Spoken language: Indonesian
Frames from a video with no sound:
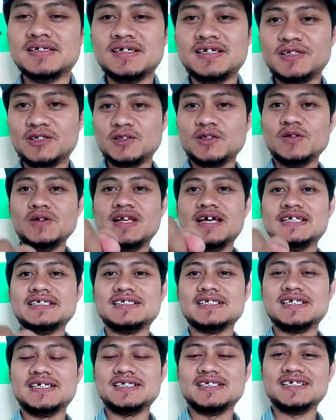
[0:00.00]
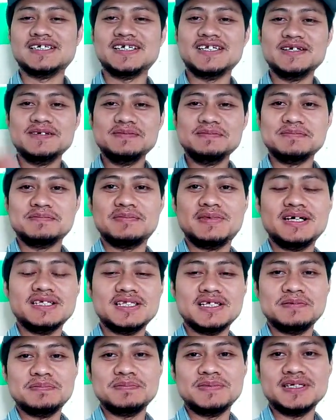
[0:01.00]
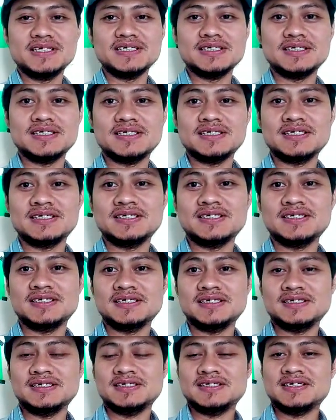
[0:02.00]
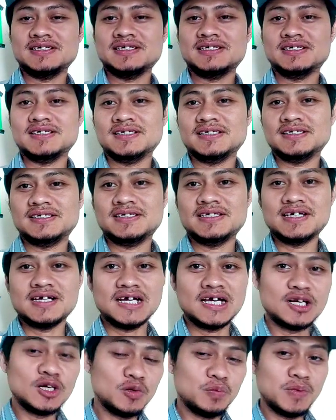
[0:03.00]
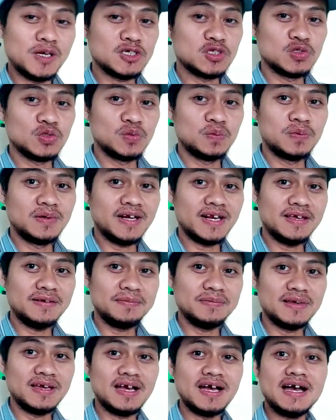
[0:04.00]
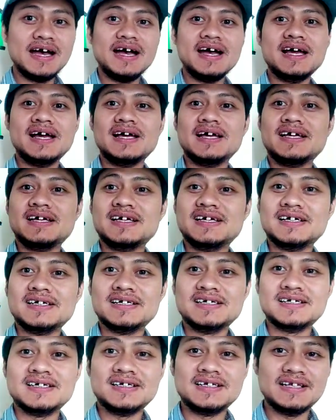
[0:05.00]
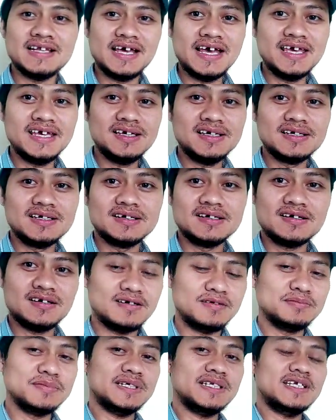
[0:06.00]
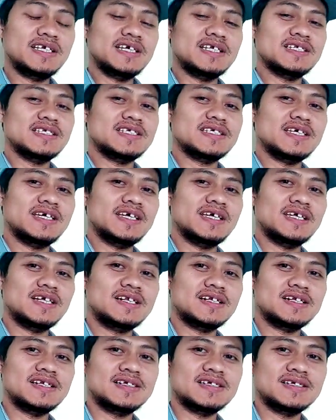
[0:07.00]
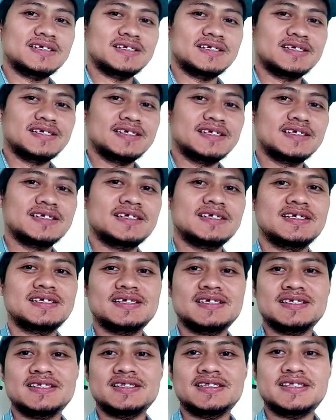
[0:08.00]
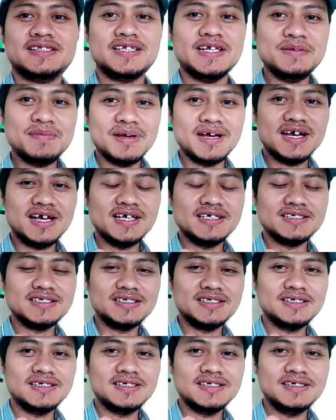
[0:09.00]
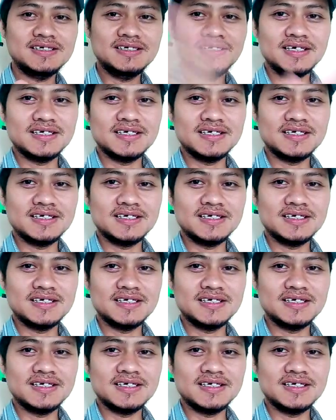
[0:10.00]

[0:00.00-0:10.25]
Itulah ciri-ciri mata plus. Jangan lupa subscribe ya. Like, comment, and share. Terima kasih.